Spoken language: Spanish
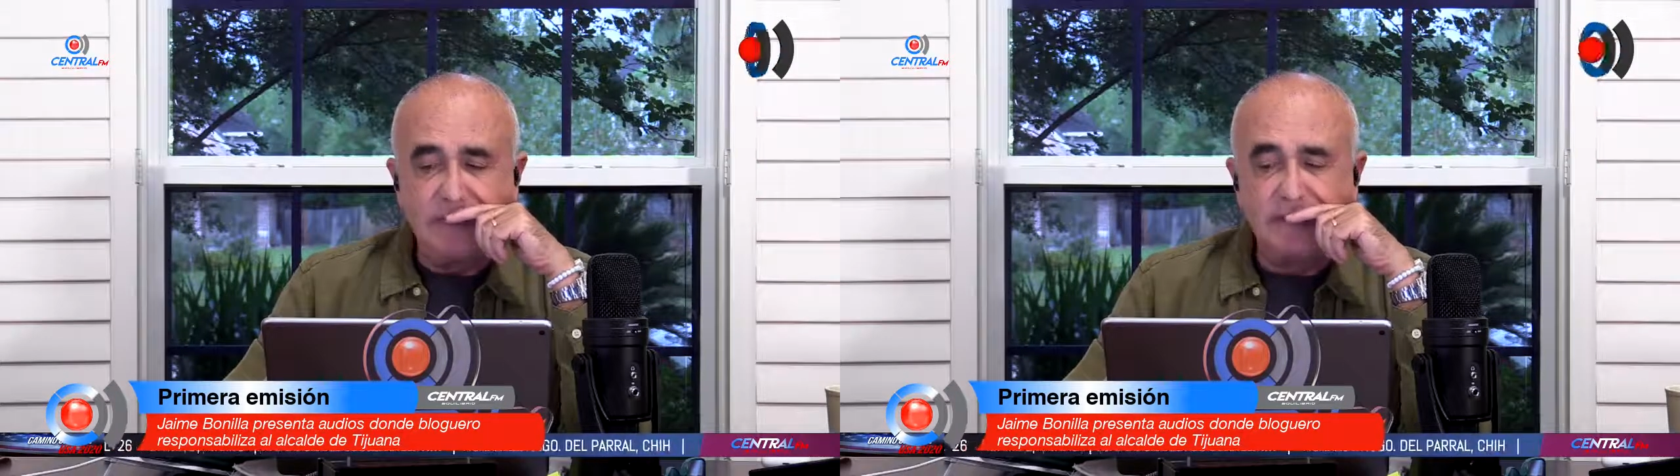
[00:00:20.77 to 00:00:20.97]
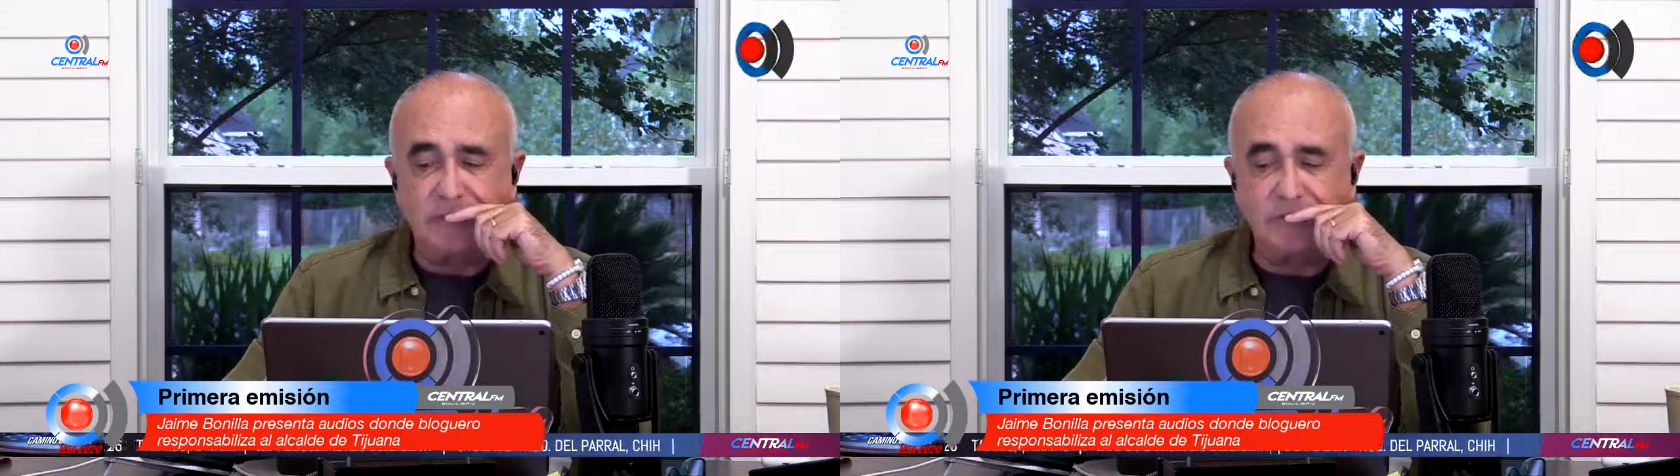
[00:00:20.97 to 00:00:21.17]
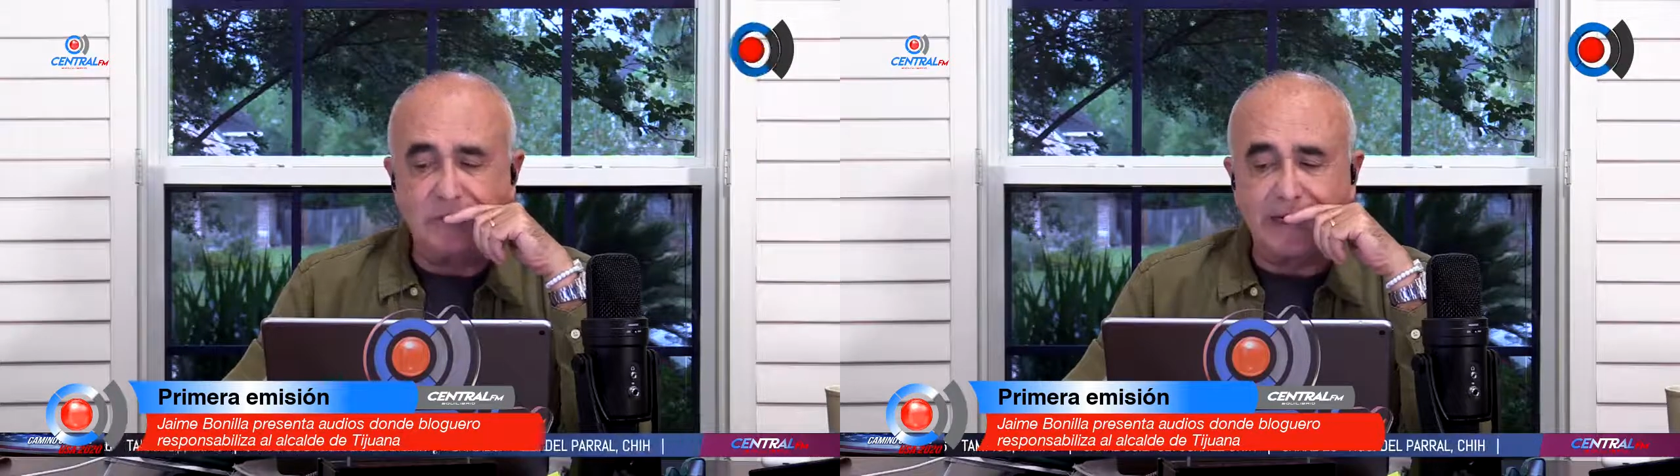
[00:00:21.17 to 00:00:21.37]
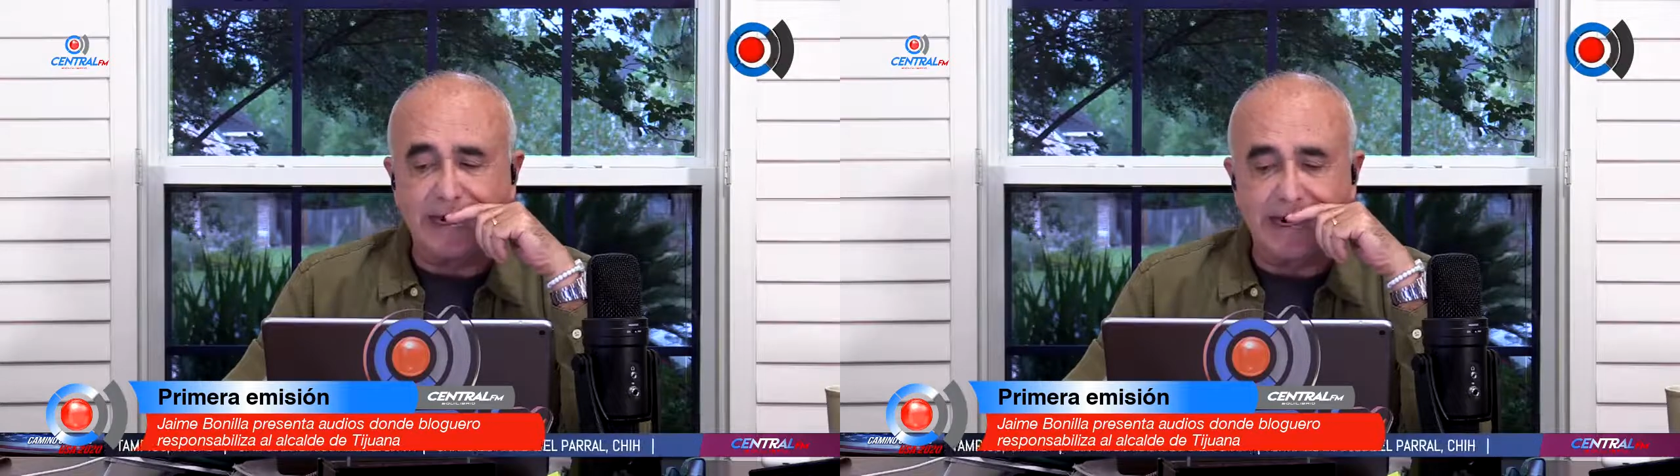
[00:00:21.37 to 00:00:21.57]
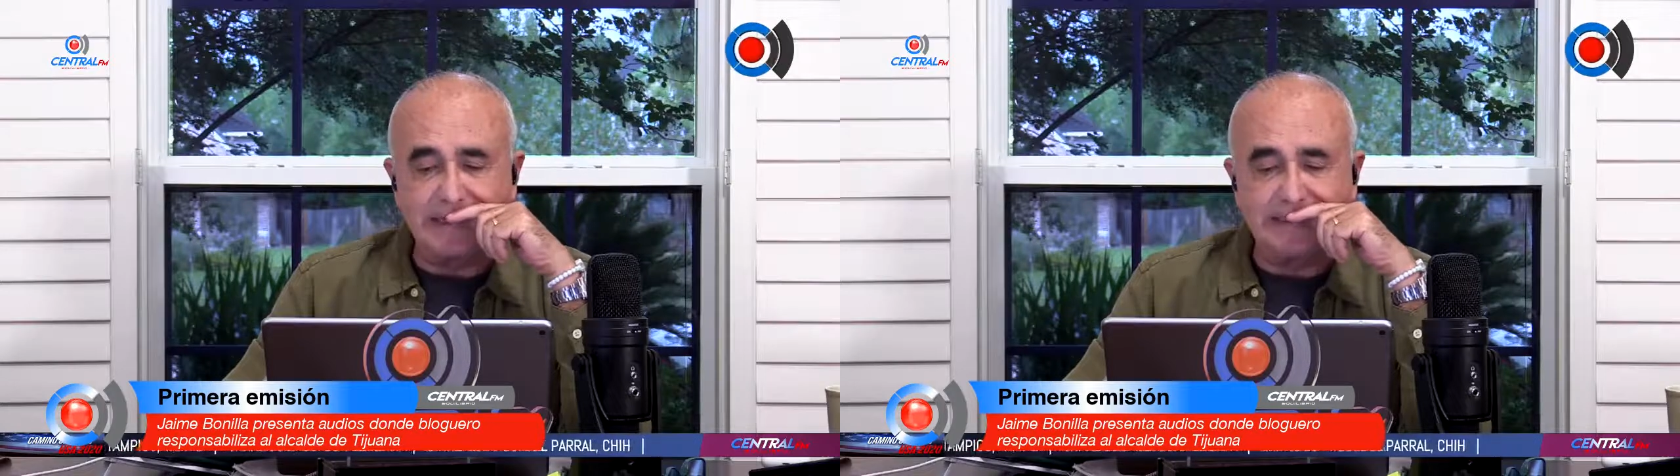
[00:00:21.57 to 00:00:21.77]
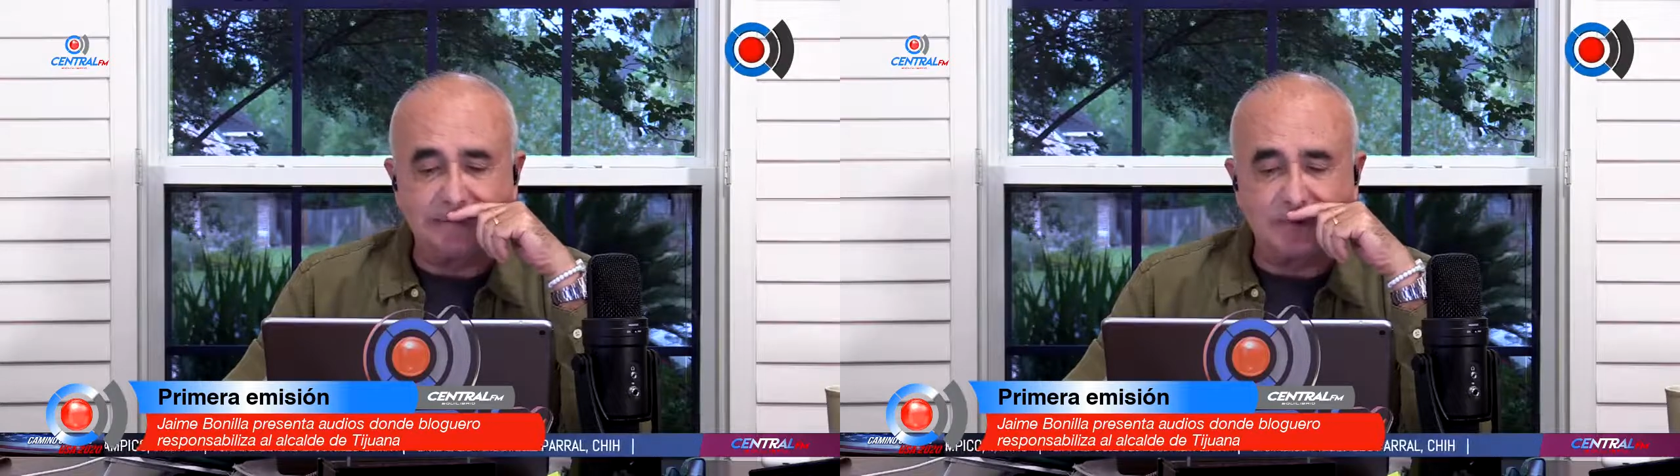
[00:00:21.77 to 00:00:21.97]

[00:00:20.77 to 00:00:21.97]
y anunció que analiza